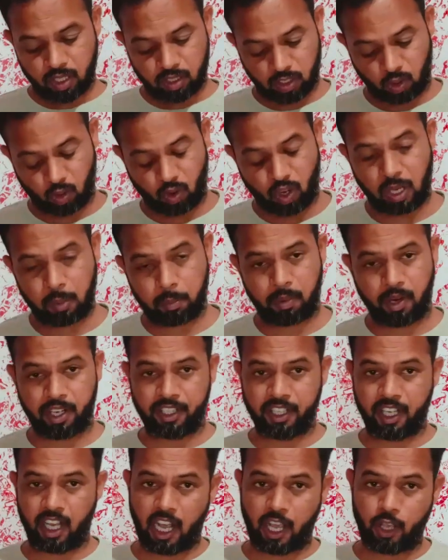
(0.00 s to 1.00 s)
कृणाल
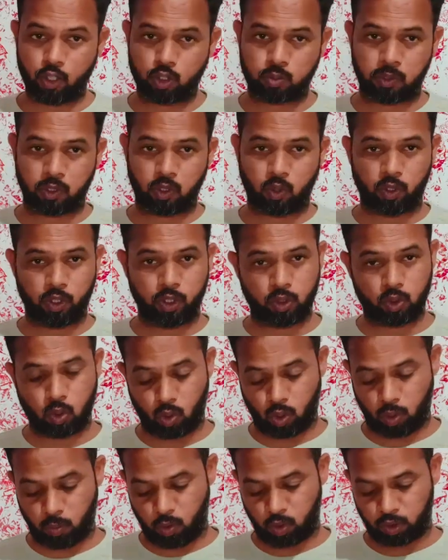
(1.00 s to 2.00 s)
पांड्या आयुष बदौनी
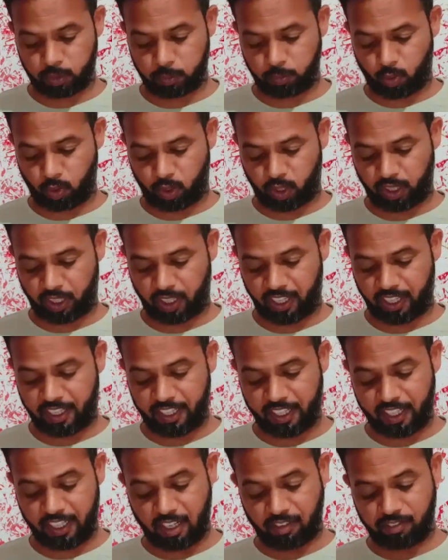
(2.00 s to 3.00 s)
दोनों बहुत इंपॉर्टेंट
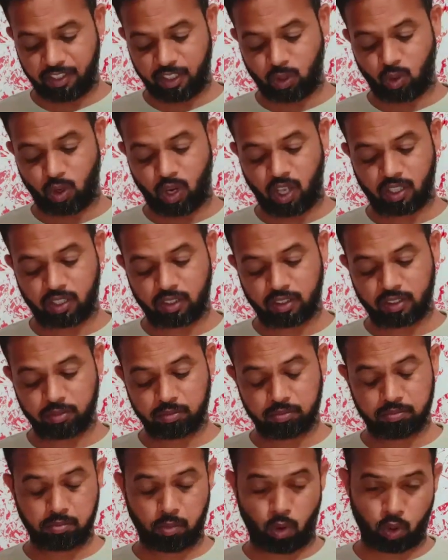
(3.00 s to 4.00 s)
रहेंगे नवीन उल हक
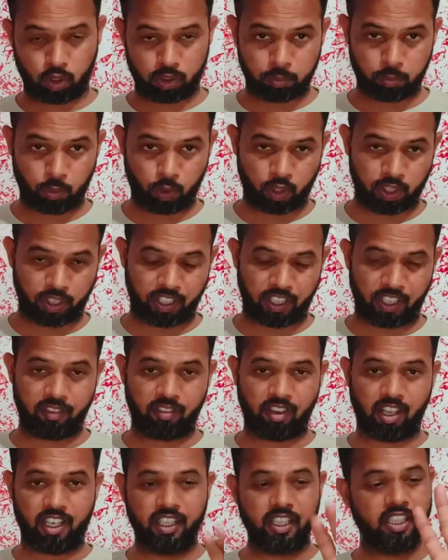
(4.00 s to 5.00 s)
बहुत इंपॉर्टेंट रहने
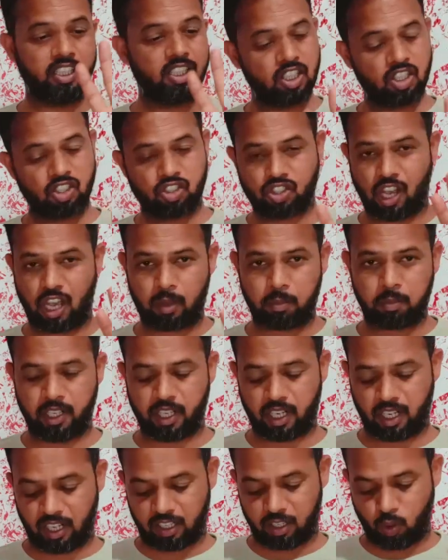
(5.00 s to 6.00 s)
वाले चार
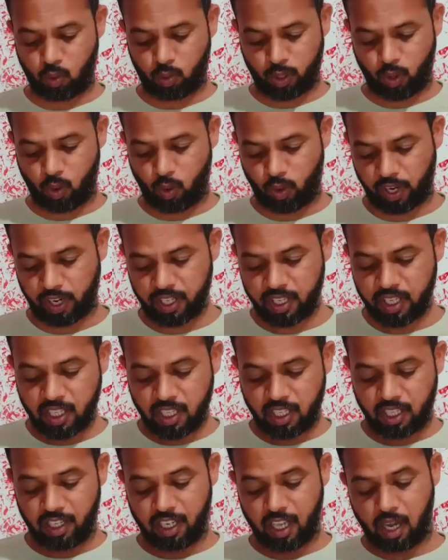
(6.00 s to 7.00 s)
प्लेयर लखनऊ के हो गए
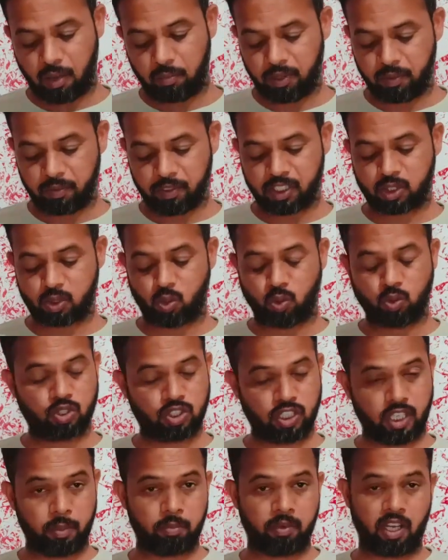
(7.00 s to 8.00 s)
लियाम लिविंगस्टोन
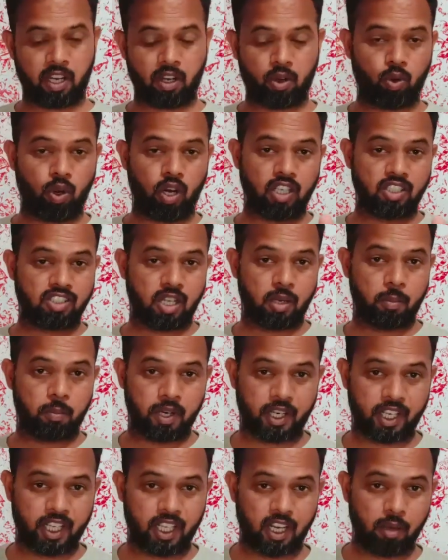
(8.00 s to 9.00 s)
सैम करन और हर्षल
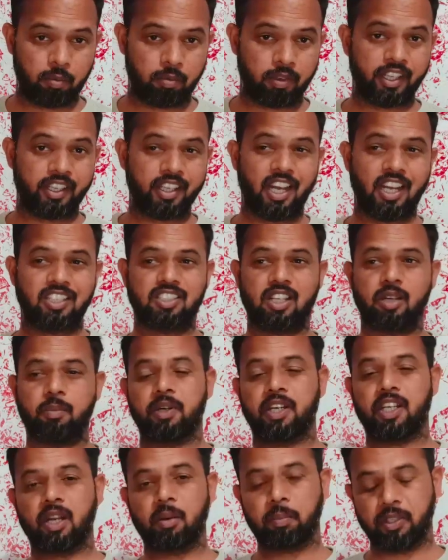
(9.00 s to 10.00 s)
पटेल अब कहेंगे हर्षल
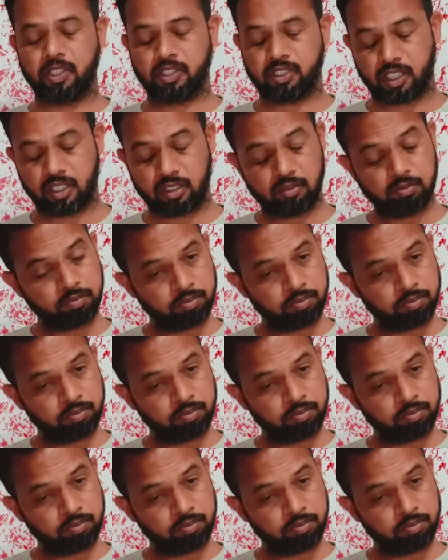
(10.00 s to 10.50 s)
पटेल पेसर